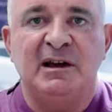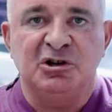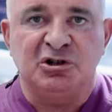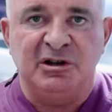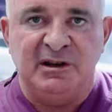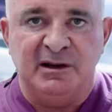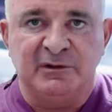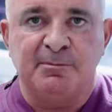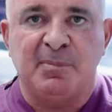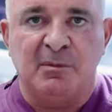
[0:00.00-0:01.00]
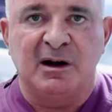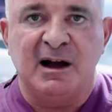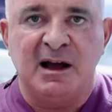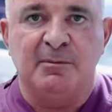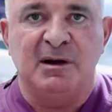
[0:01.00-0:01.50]
я ежедневно
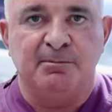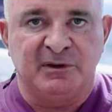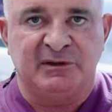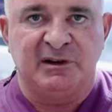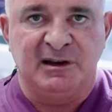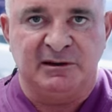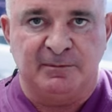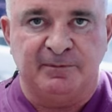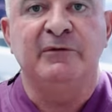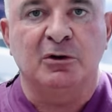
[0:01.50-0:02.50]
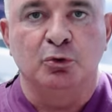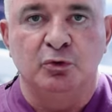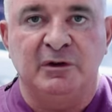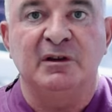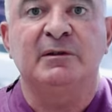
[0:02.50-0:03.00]
помогаю моим пациентам
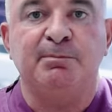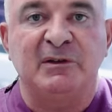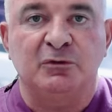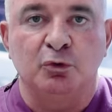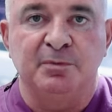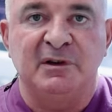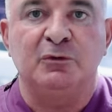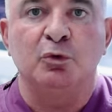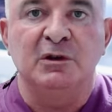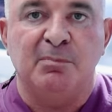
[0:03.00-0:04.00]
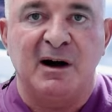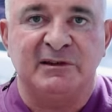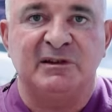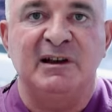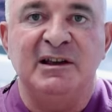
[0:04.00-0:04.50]
вернуть способность
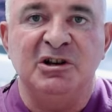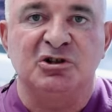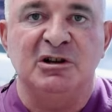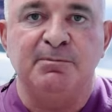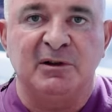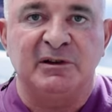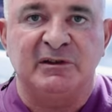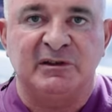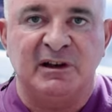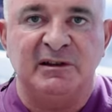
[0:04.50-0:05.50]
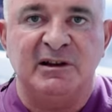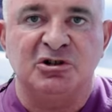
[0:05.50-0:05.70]
улыбаться и жить полноценной